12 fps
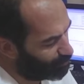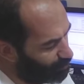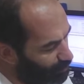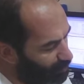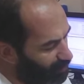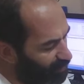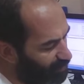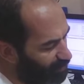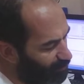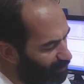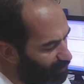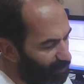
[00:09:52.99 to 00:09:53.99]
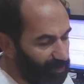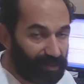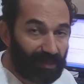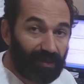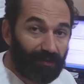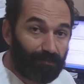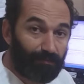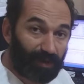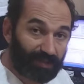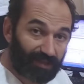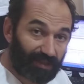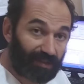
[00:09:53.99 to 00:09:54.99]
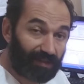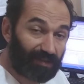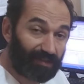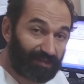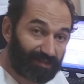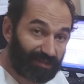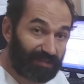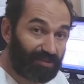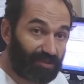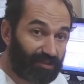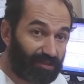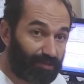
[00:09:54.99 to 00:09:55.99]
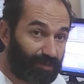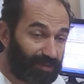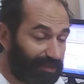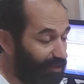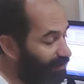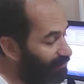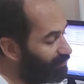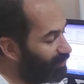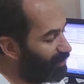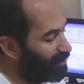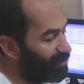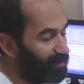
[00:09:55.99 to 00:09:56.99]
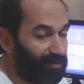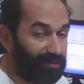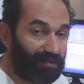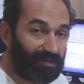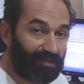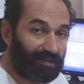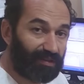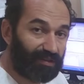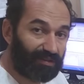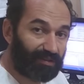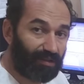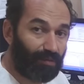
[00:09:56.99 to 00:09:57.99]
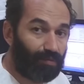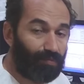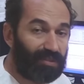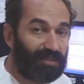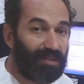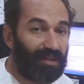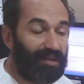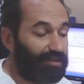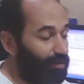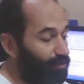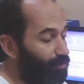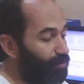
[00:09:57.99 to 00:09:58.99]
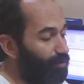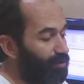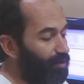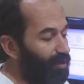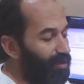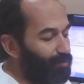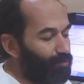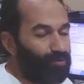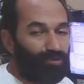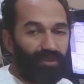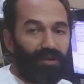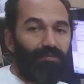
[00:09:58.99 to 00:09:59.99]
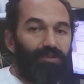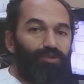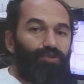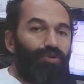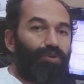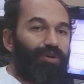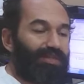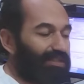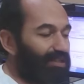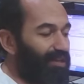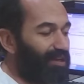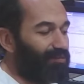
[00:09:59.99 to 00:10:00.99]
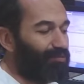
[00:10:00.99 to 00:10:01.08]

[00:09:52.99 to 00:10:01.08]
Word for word: bu dediğim gibi bağırsakların hızlı çalışmasına ve e, ishal olmasına neden oluyor. Bu yüzden birçok hasta